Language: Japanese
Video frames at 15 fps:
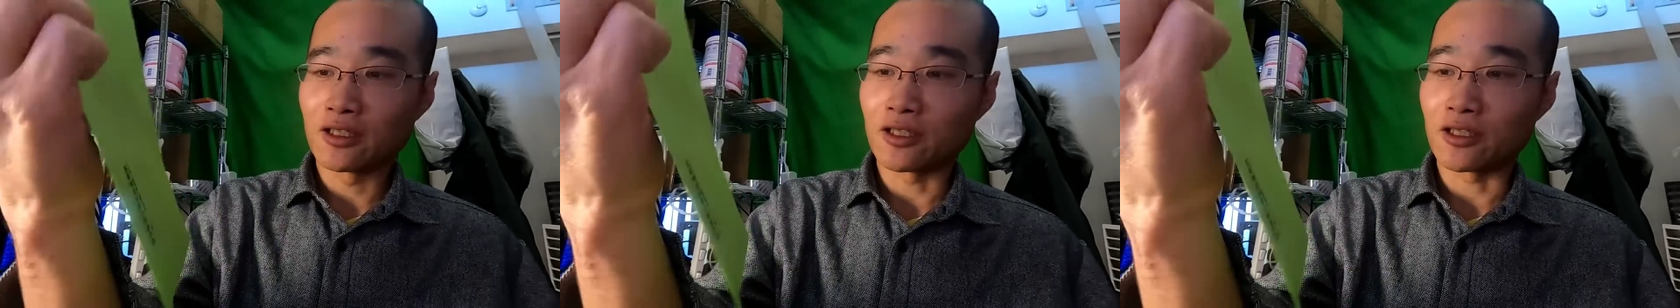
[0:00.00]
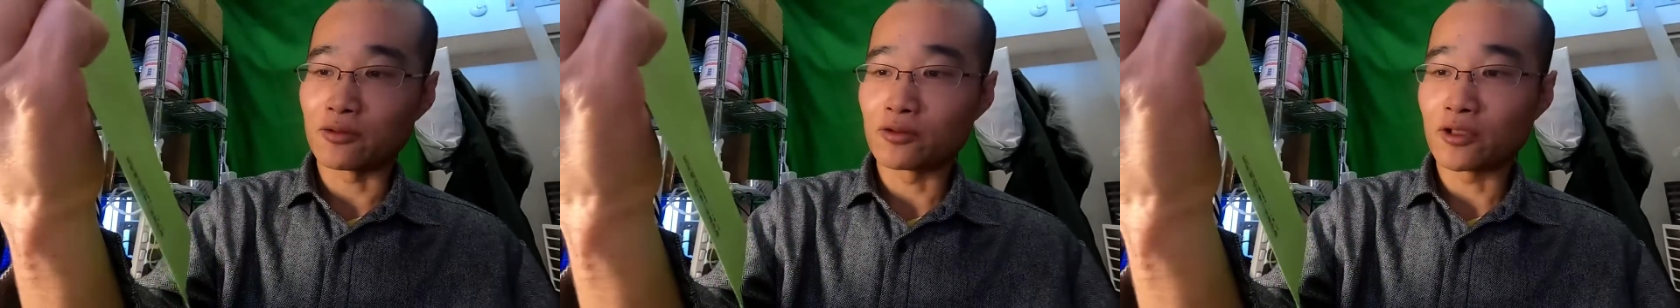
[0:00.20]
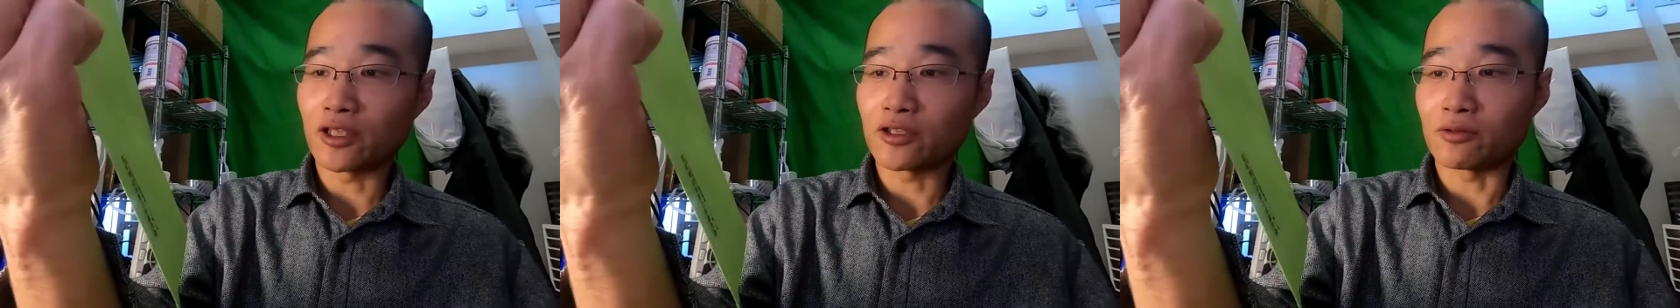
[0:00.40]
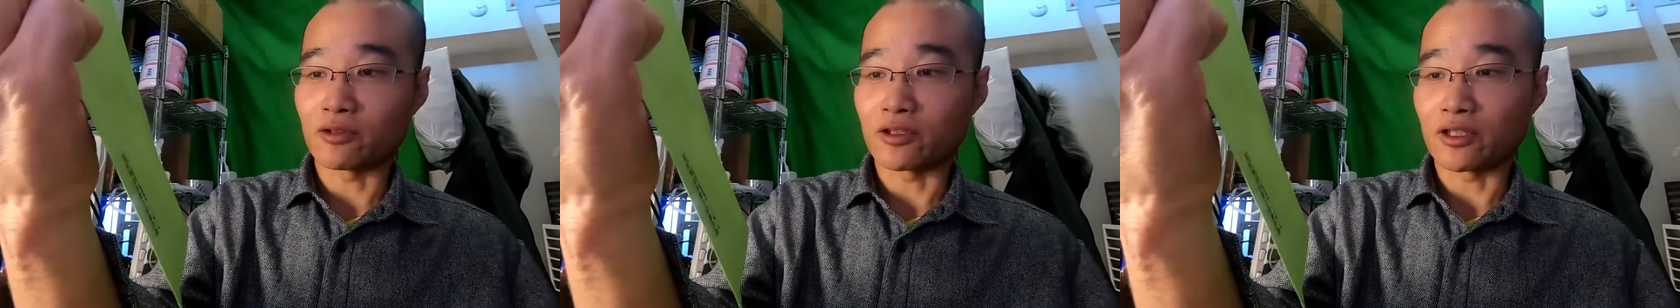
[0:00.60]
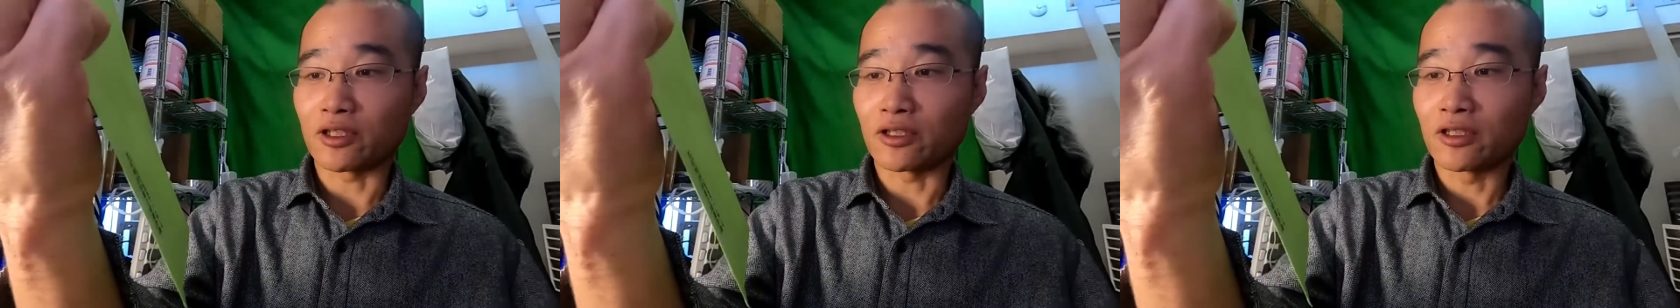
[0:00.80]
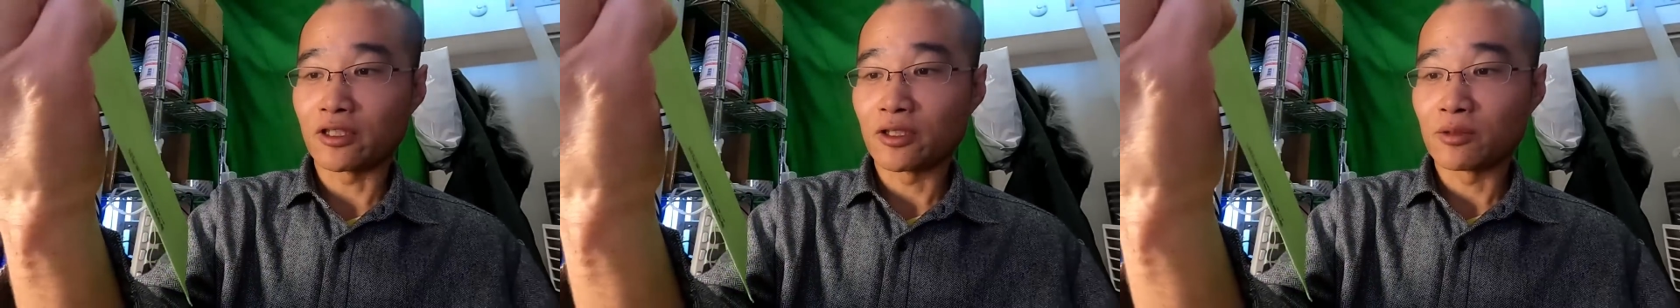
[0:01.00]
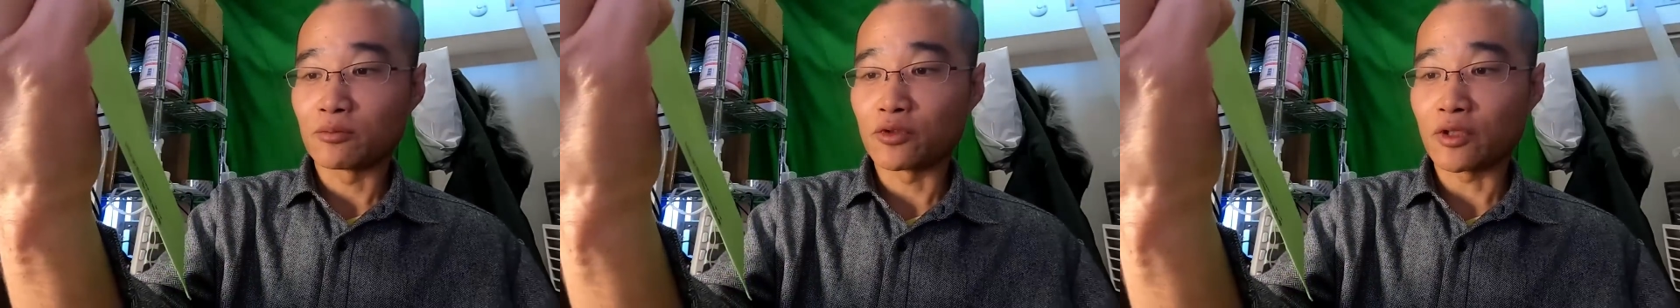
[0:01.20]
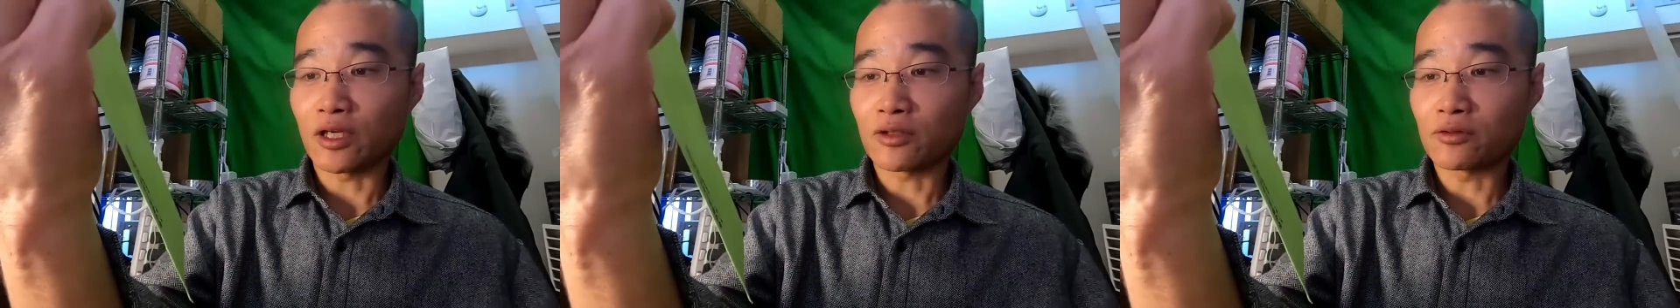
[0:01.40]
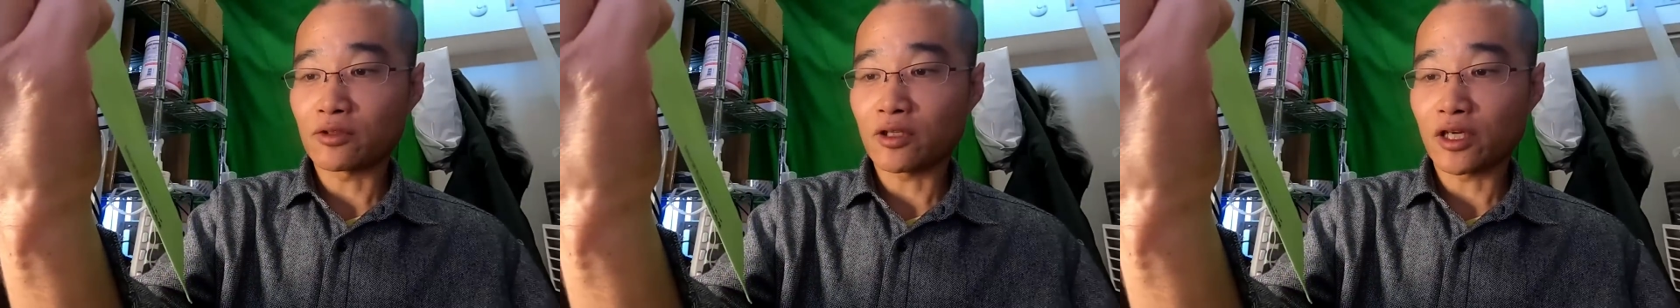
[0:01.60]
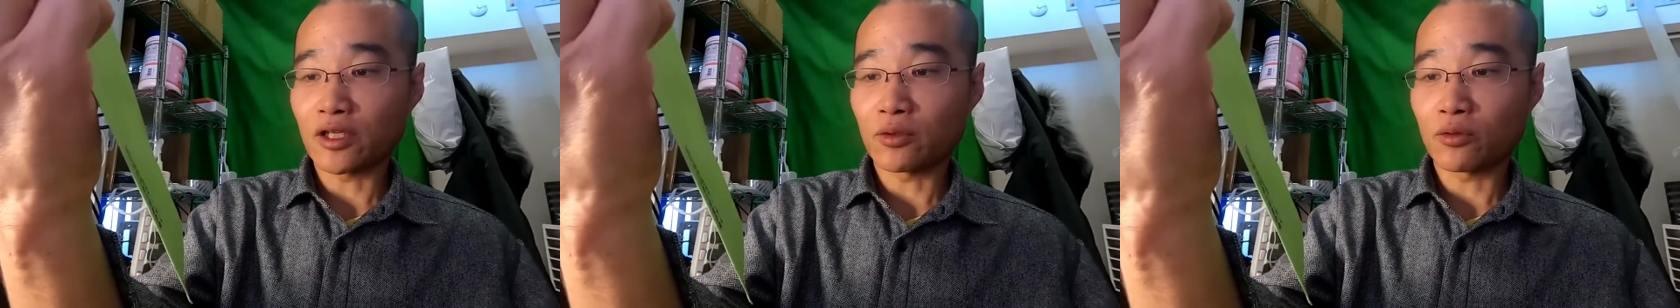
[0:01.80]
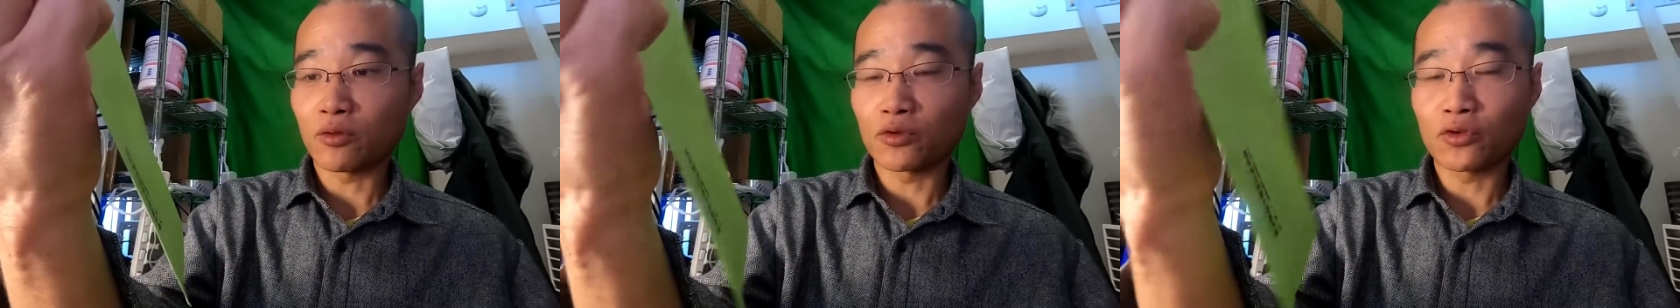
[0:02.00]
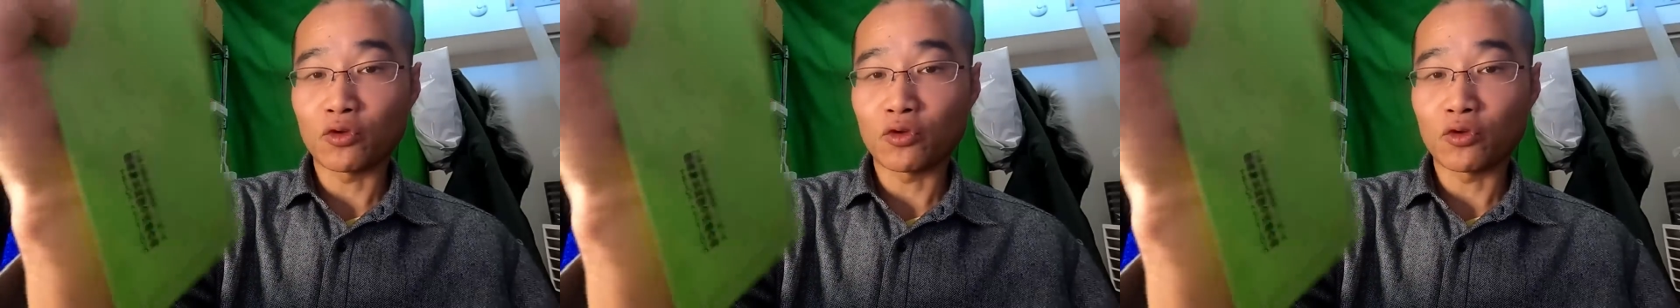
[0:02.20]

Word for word: 裏にはね、ブラック解放